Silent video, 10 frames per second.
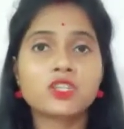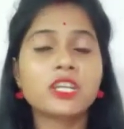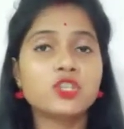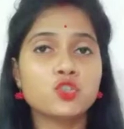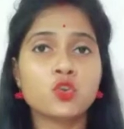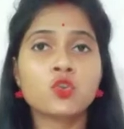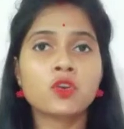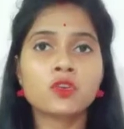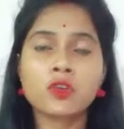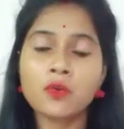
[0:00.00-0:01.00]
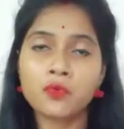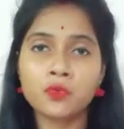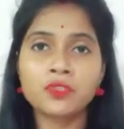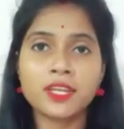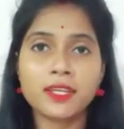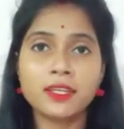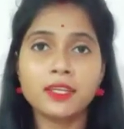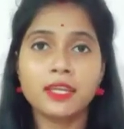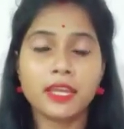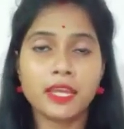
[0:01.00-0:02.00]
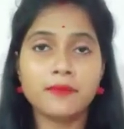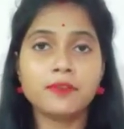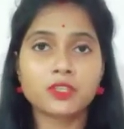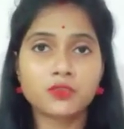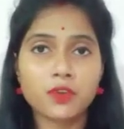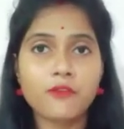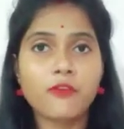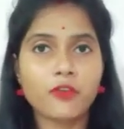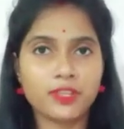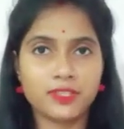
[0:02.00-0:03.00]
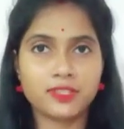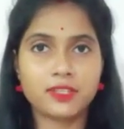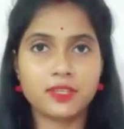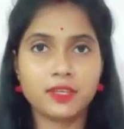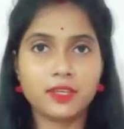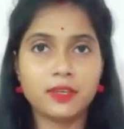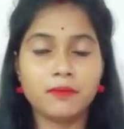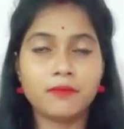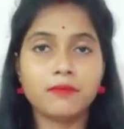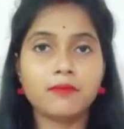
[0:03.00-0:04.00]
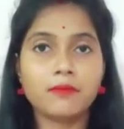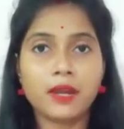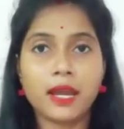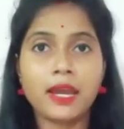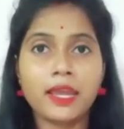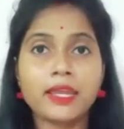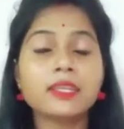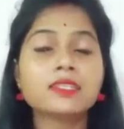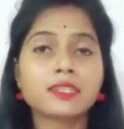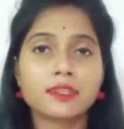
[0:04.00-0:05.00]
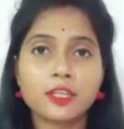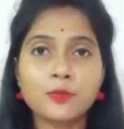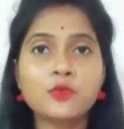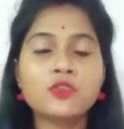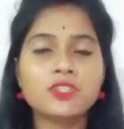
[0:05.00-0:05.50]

সালের জনগণনা অনুযায়ী এই বক্সওয়া ফরেস্ট বা এই ছত্তরপুর